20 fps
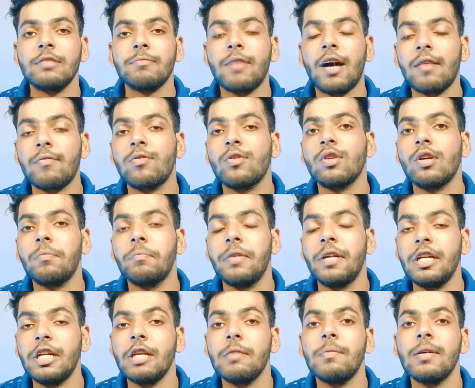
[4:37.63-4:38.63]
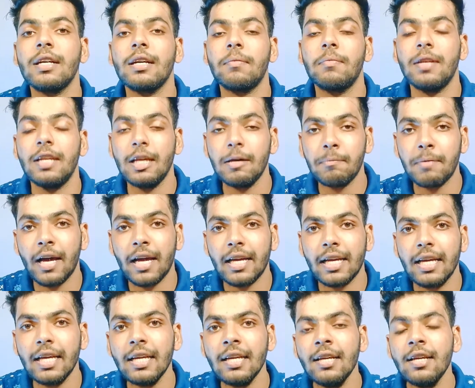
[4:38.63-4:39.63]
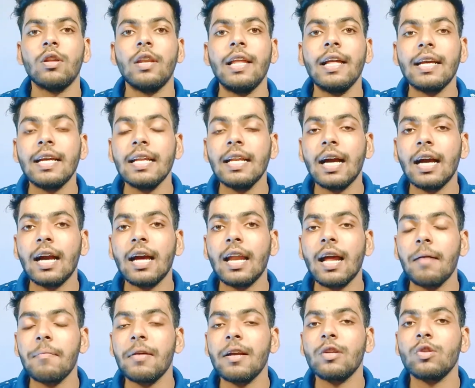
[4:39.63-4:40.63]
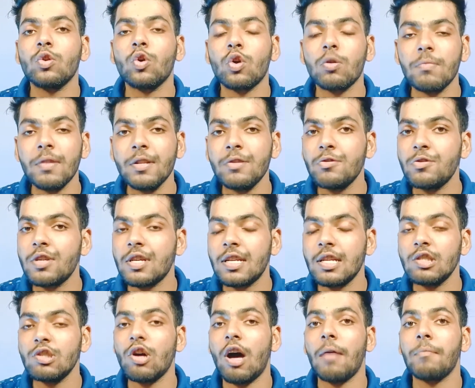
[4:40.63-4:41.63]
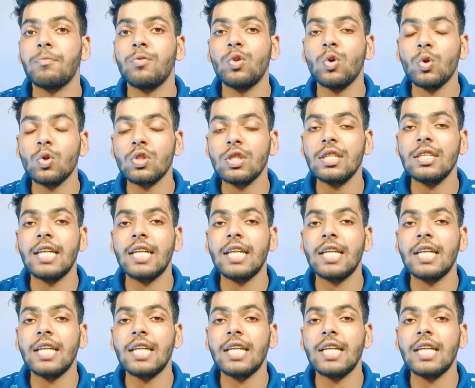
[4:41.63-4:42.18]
स्मार्टफोन का बैटरी बैकअप ले पाएंगे लेकिन अगर आप एक नॉर्मल यूज़र है तो आप दो से